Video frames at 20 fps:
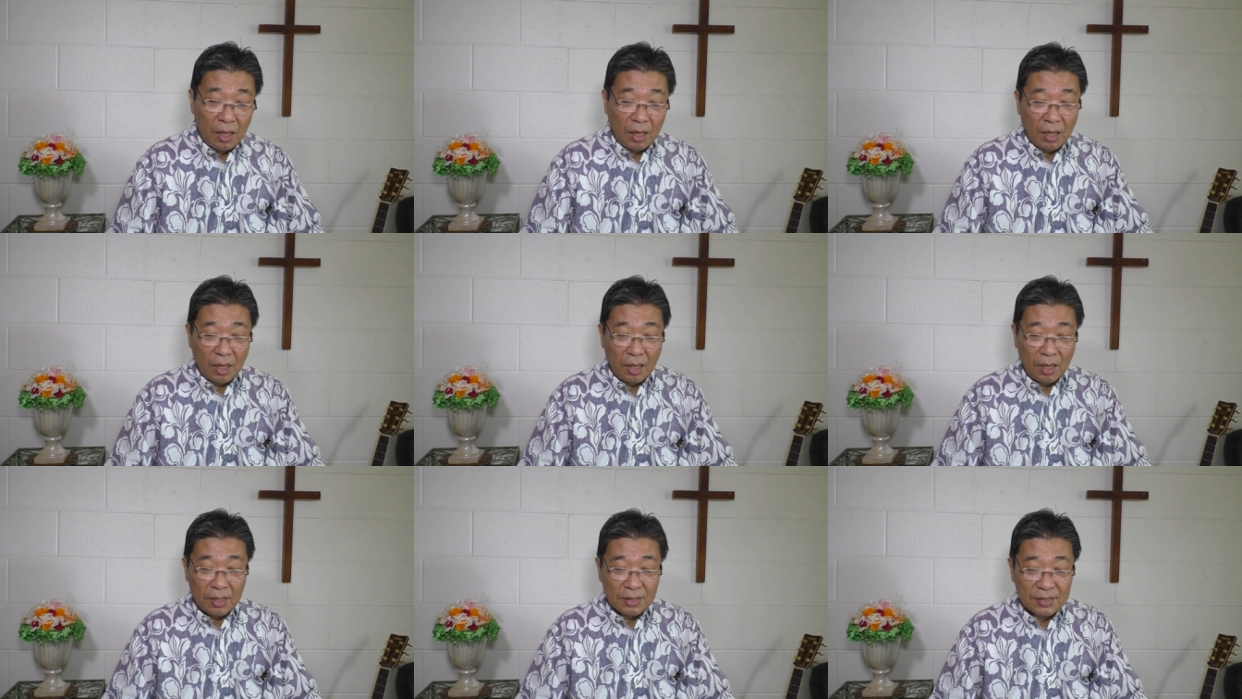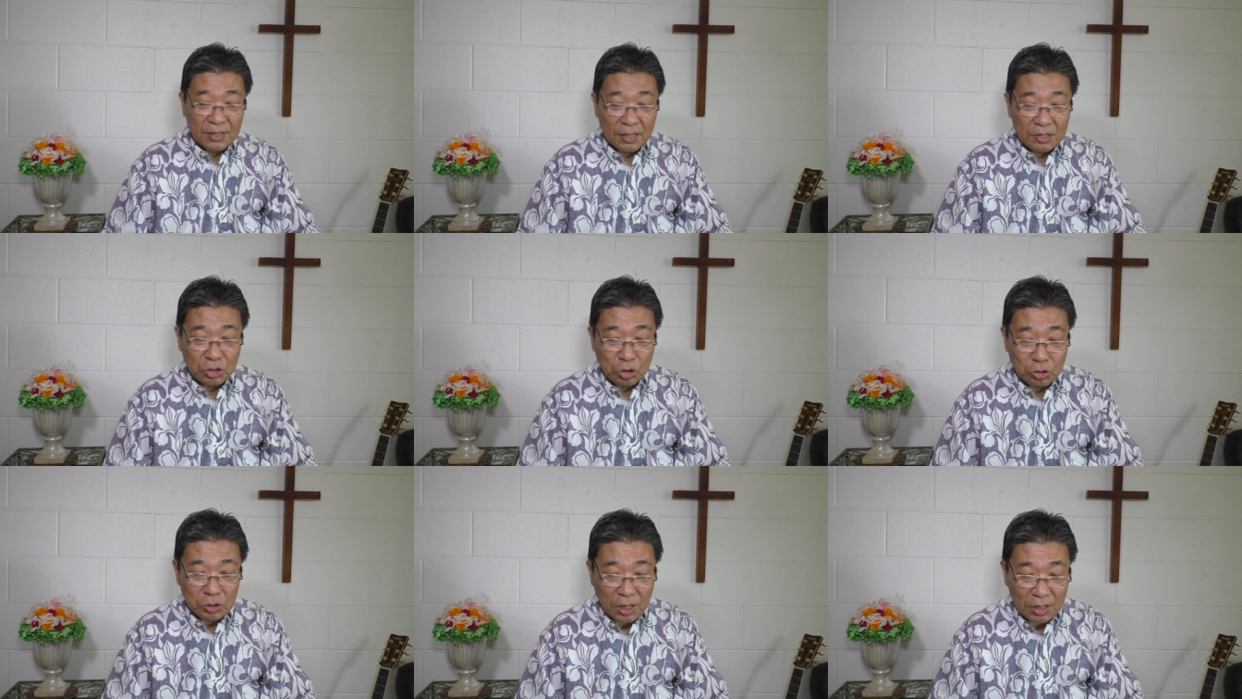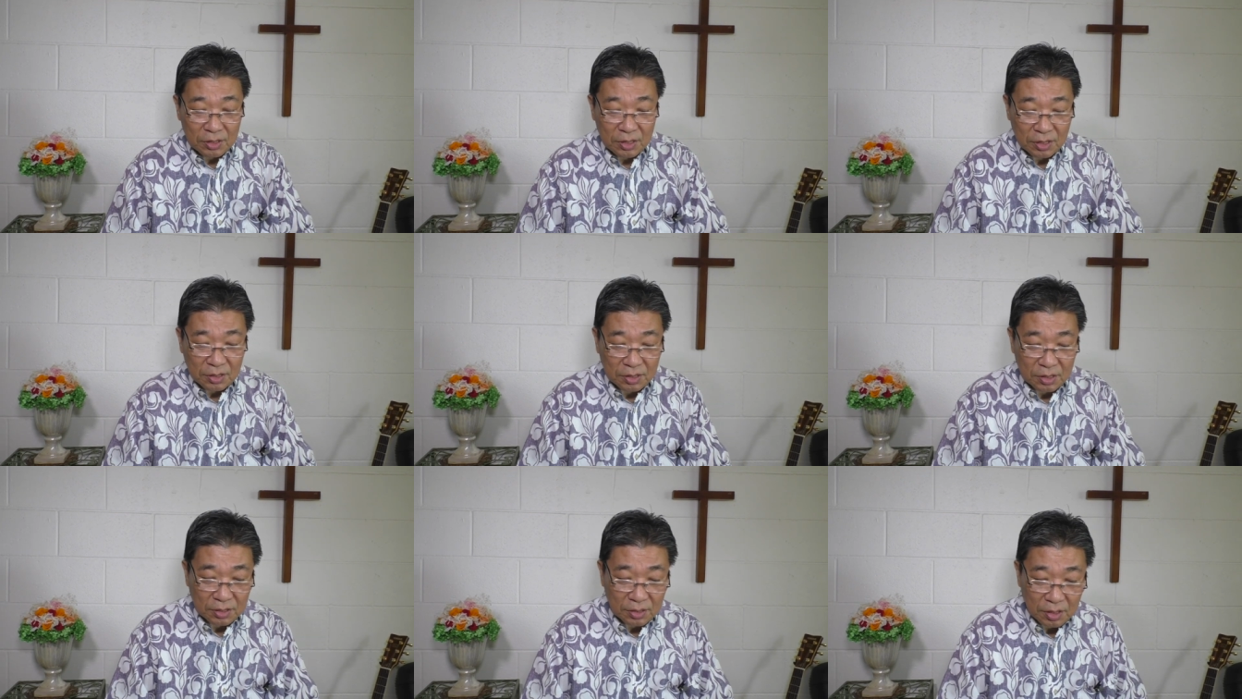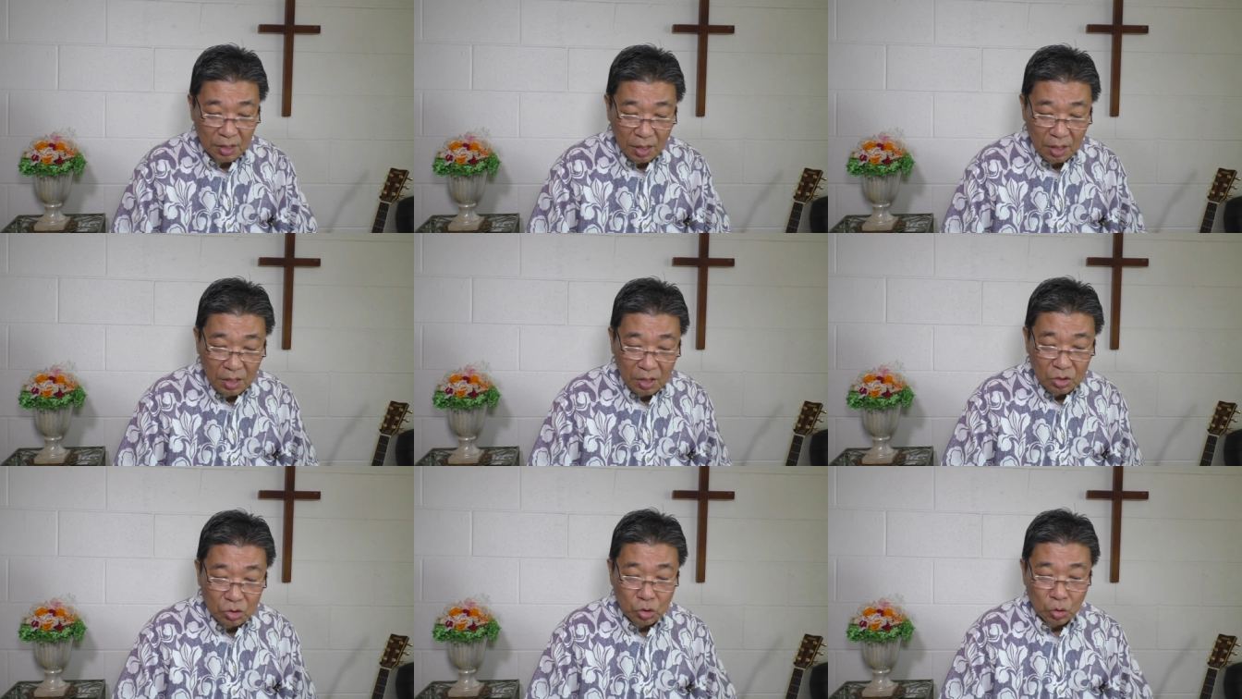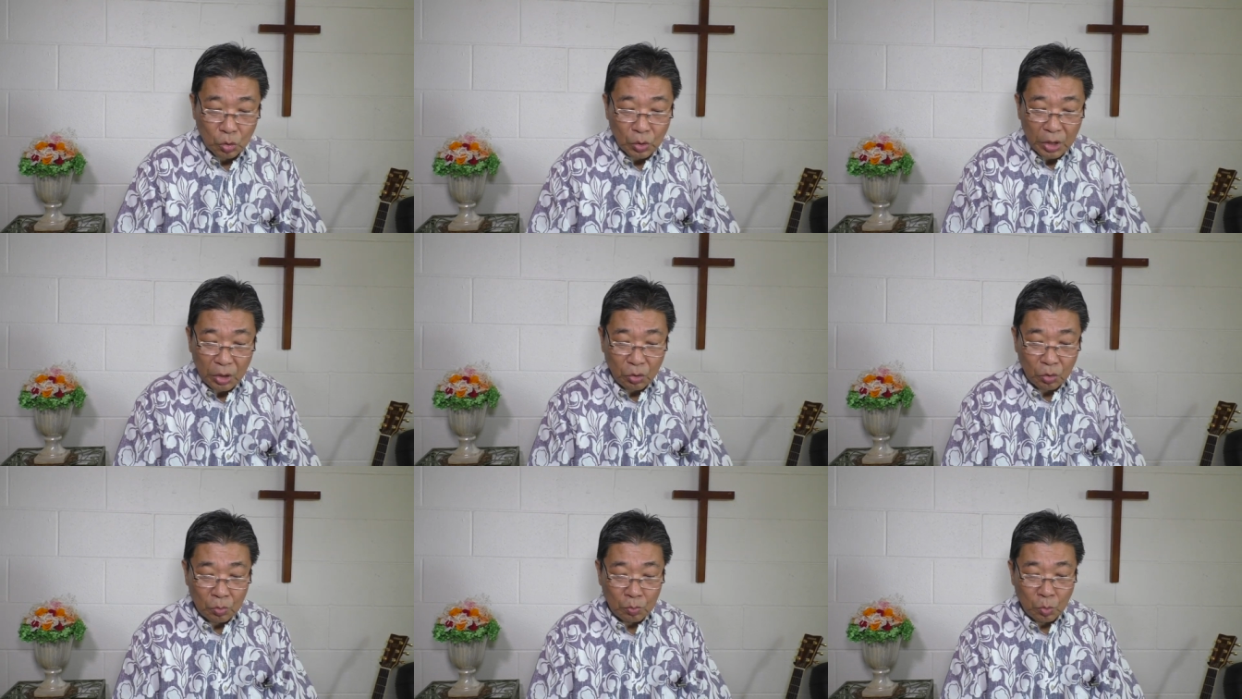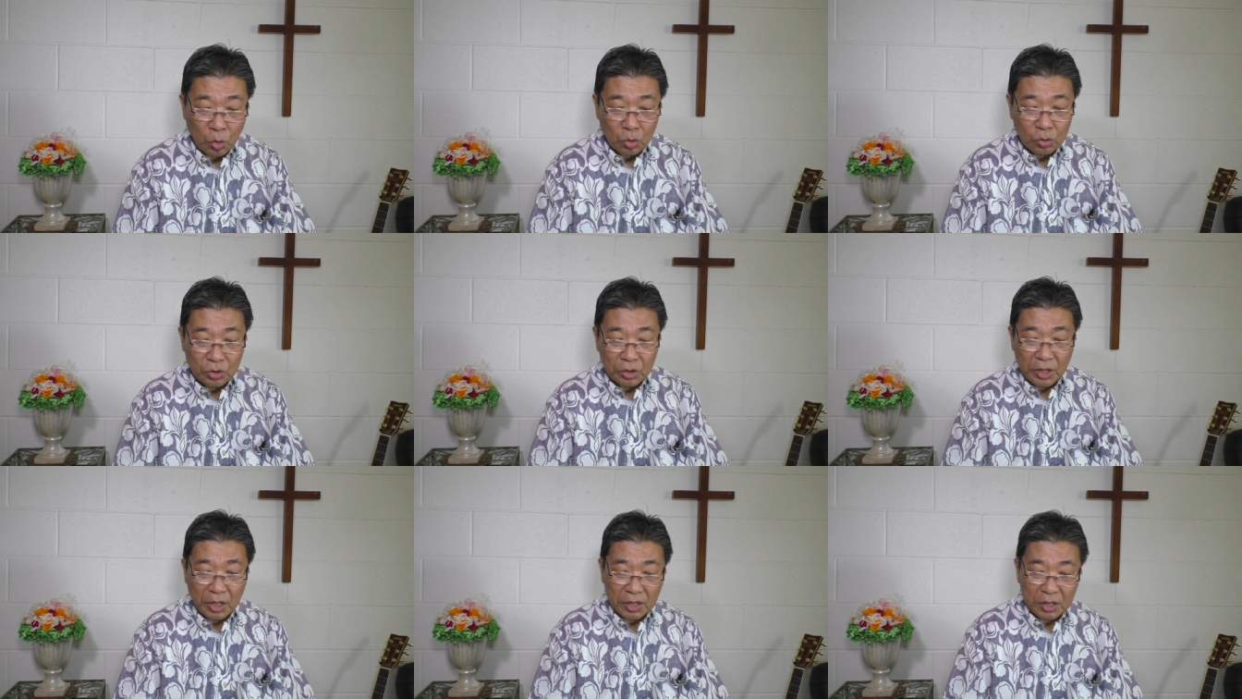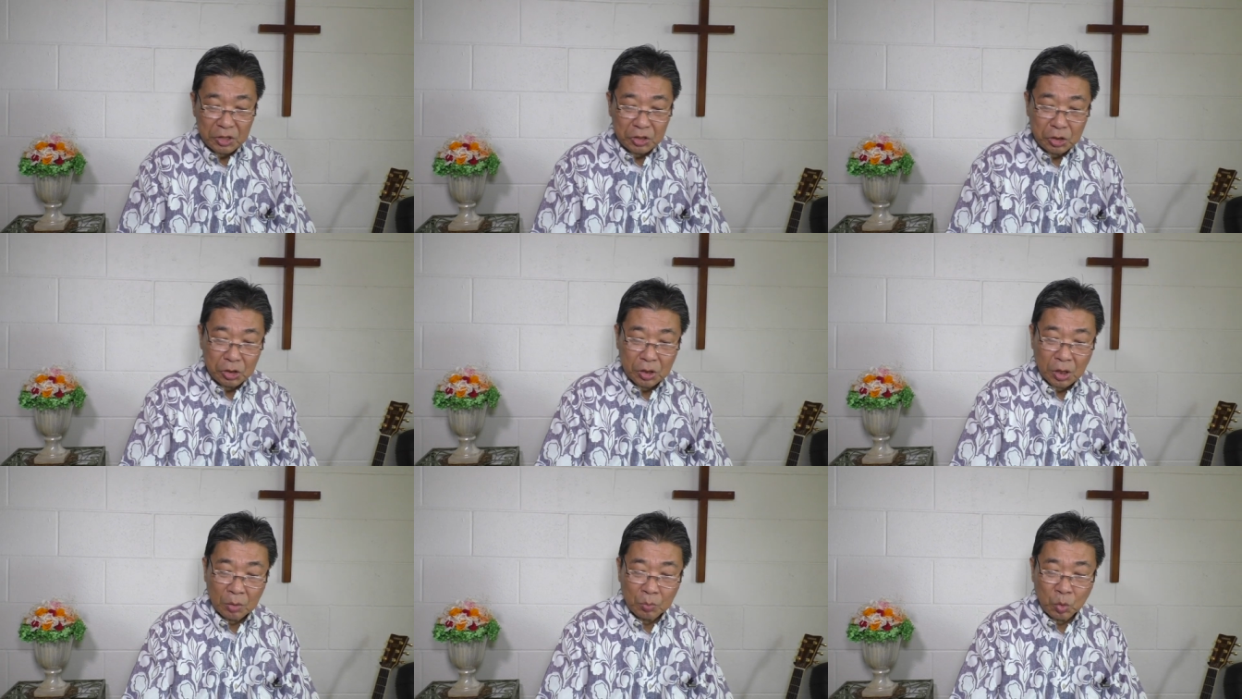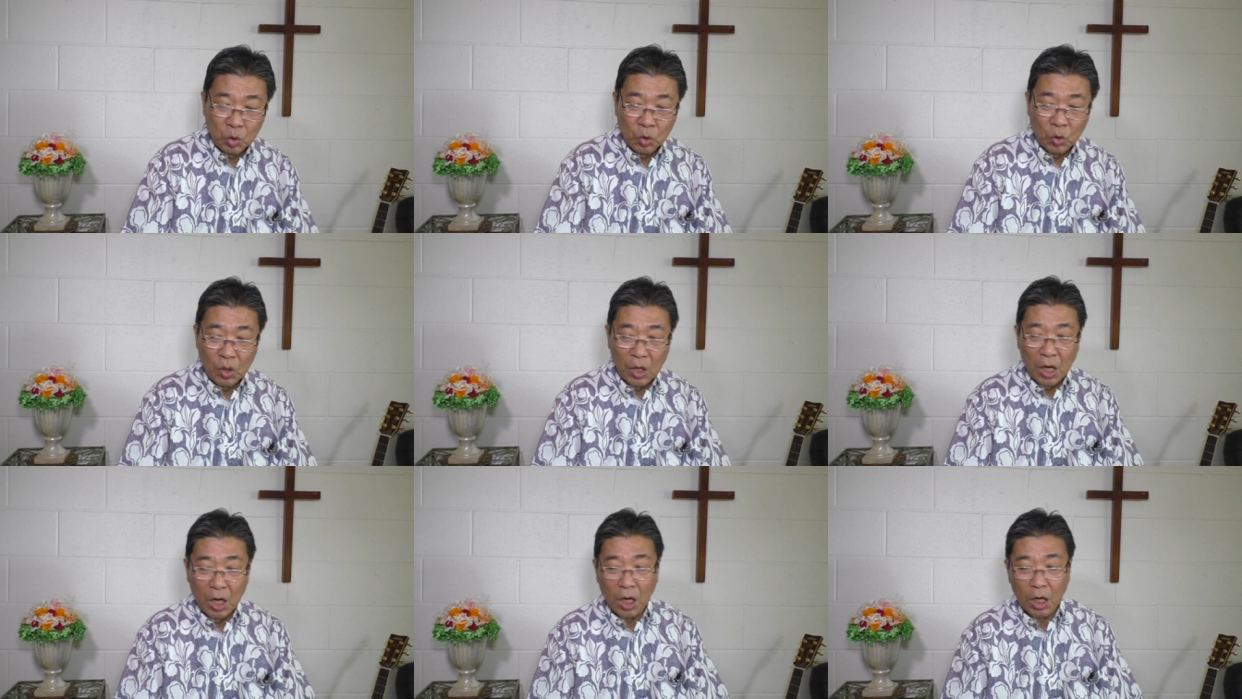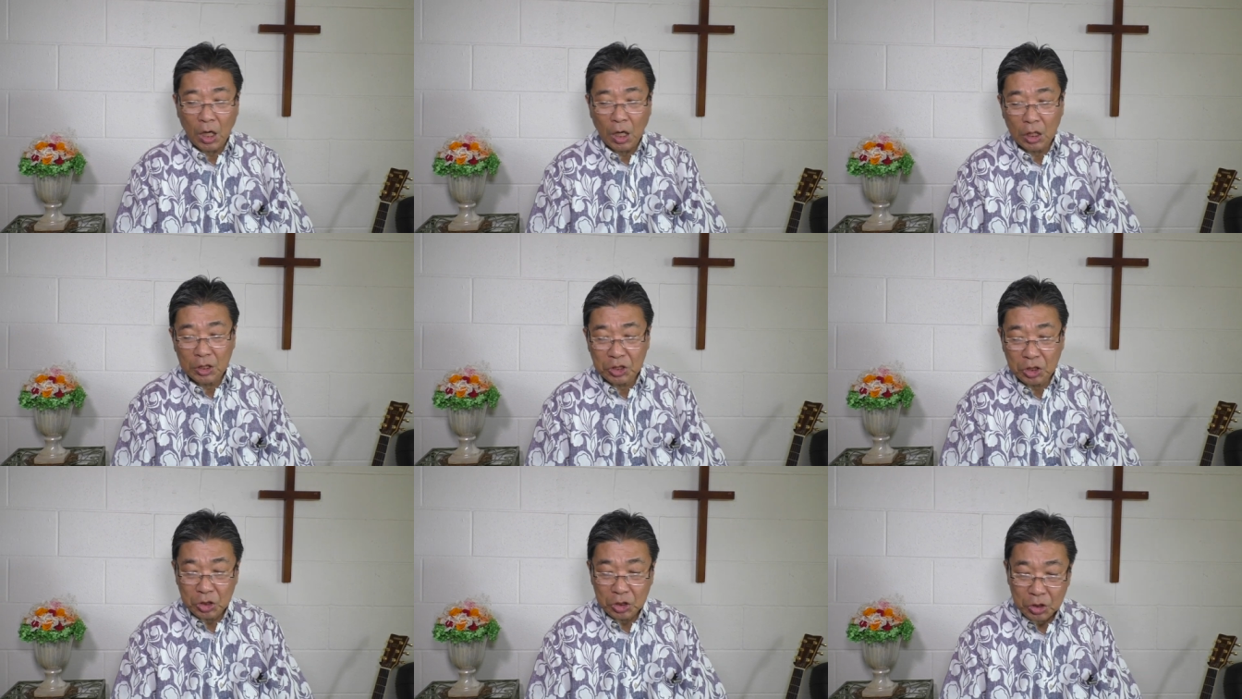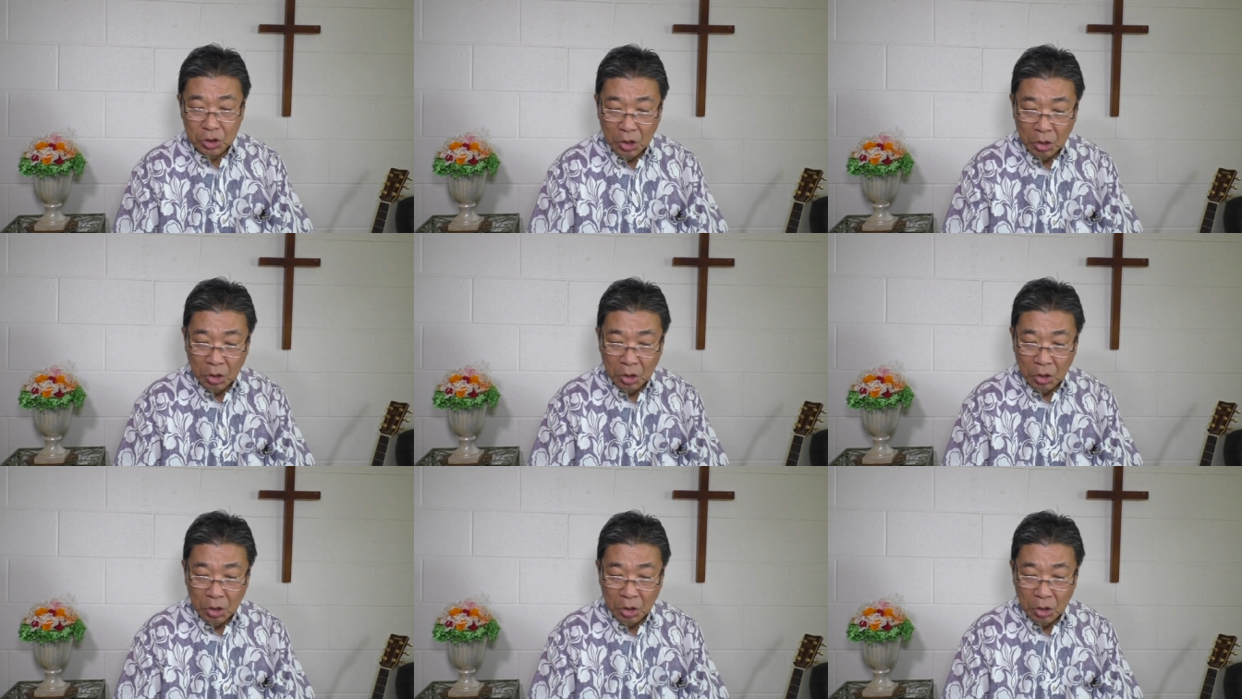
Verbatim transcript: えー、33節それを目撃した者が証しし